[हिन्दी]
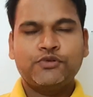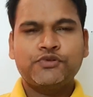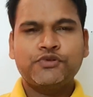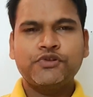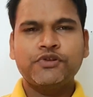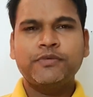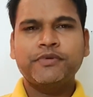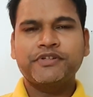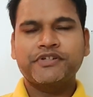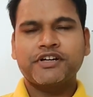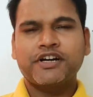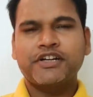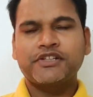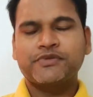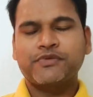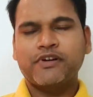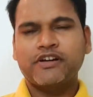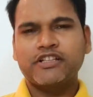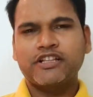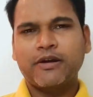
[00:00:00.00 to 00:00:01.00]
तो नमस्कार
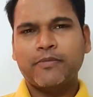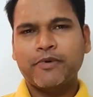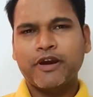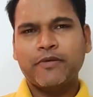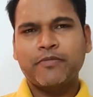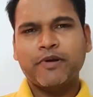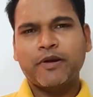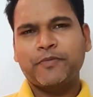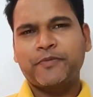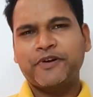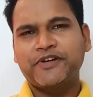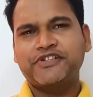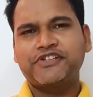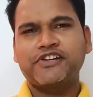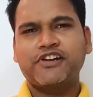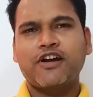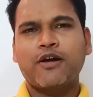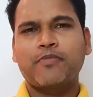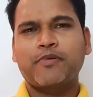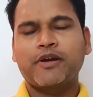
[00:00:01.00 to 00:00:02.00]
स्वागत है आपका एक बार फिर
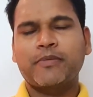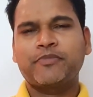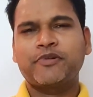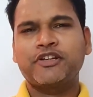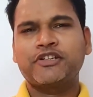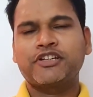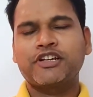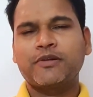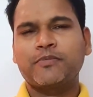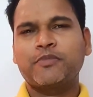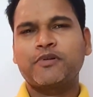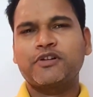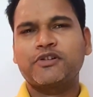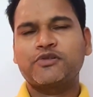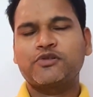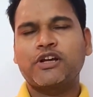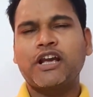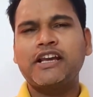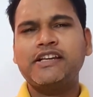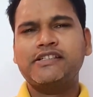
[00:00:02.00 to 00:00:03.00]
से आपके अपने चैनल पर
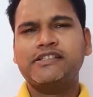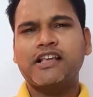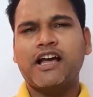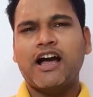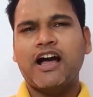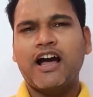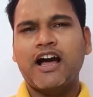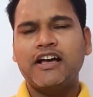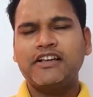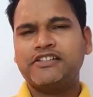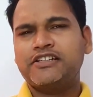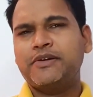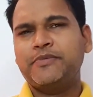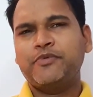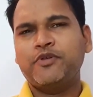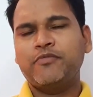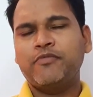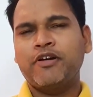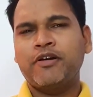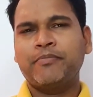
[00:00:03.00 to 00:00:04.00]
गाइस आज की
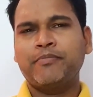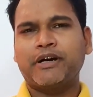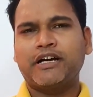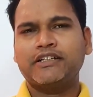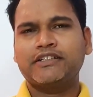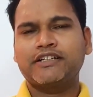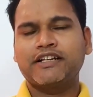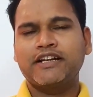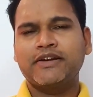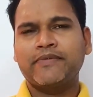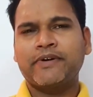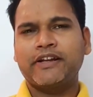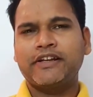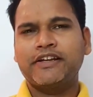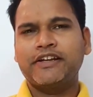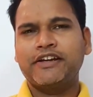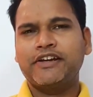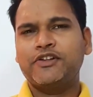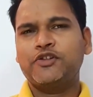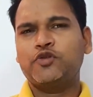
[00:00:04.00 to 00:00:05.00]
वीडियो में हम बात करने वाले
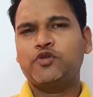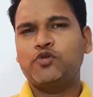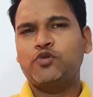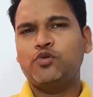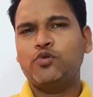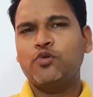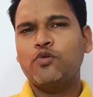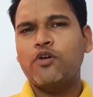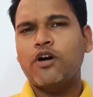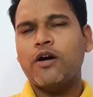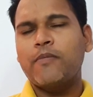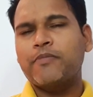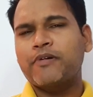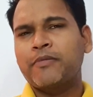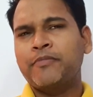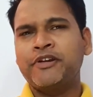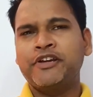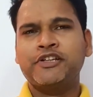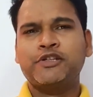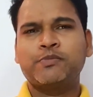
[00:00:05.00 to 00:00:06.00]
हैं दो
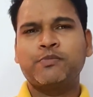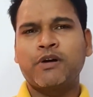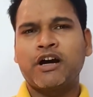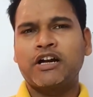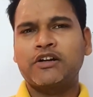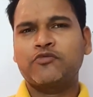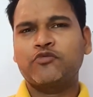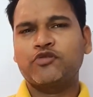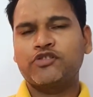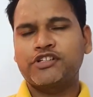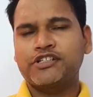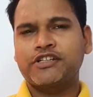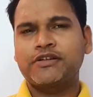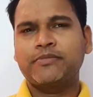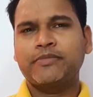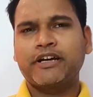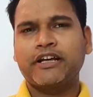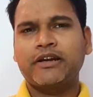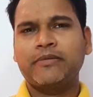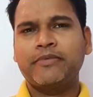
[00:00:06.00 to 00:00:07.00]
अपकमिंग स्मार्ट वॉचेस के
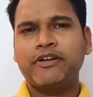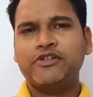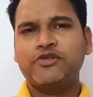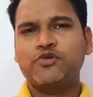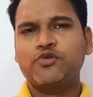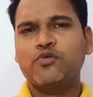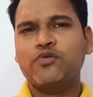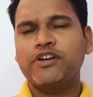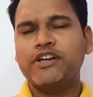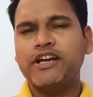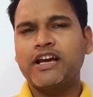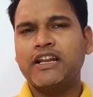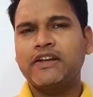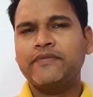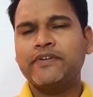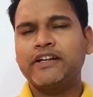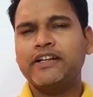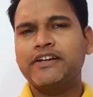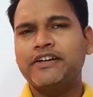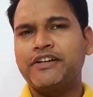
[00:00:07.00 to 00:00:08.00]
बारे में जो कि आने
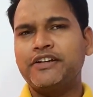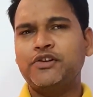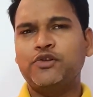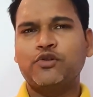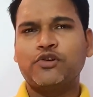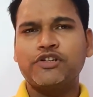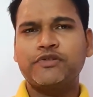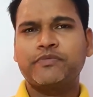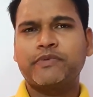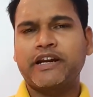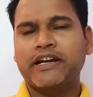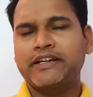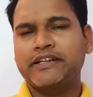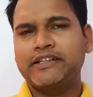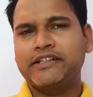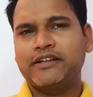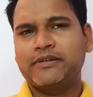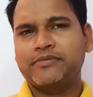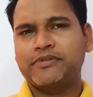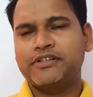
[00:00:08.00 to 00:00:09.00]
वाला है नॉइज ब्रांड
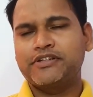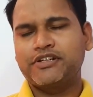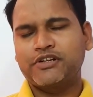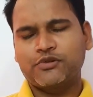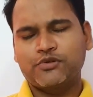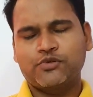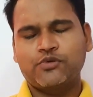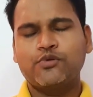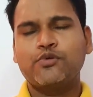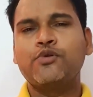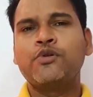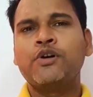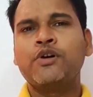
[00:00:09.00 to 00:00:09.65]
की तरफ से जी दोस्तों